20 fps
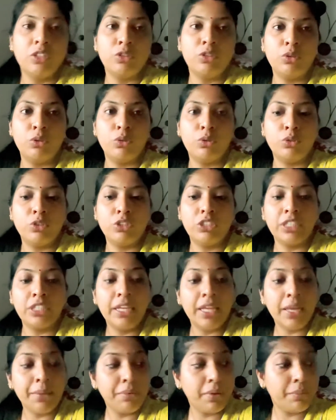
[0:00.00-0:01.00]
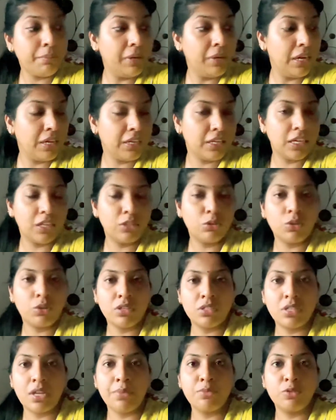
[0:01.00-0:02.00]
तो चलिए अब आप घर का थोड़ा
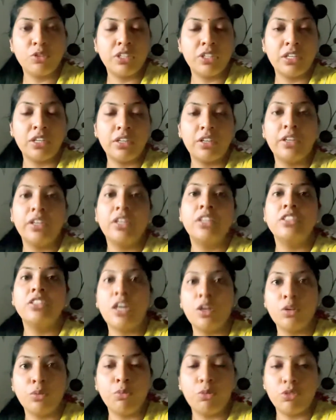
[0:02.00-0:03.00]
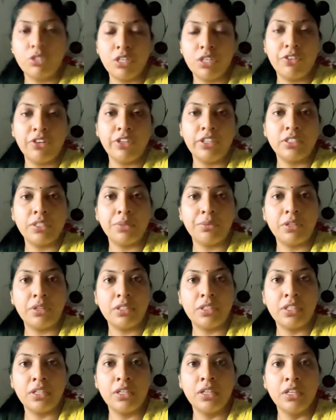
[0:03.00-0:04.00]
साफ सुथरा कर ले झाड़ू पोछा और ये सब
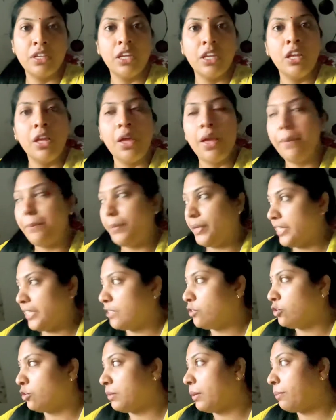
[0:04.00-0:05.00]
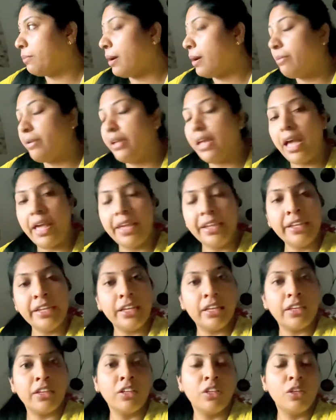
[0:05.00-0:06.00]
करते हैं फिर किट्टू तो पापा भी आएंगे
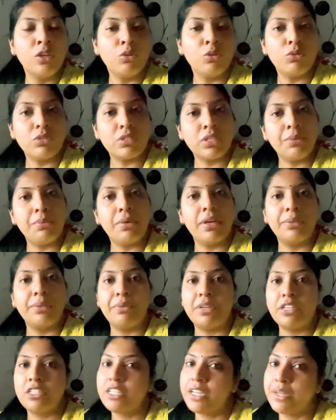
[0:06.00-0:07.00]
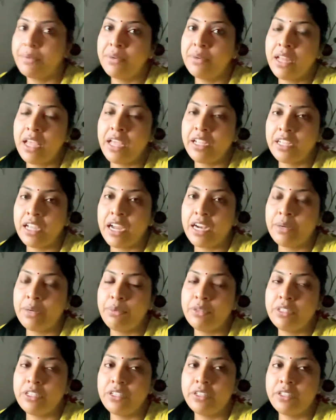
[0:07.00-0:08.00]
उसके बाद अपना शेक बनाएंगे आठ बजे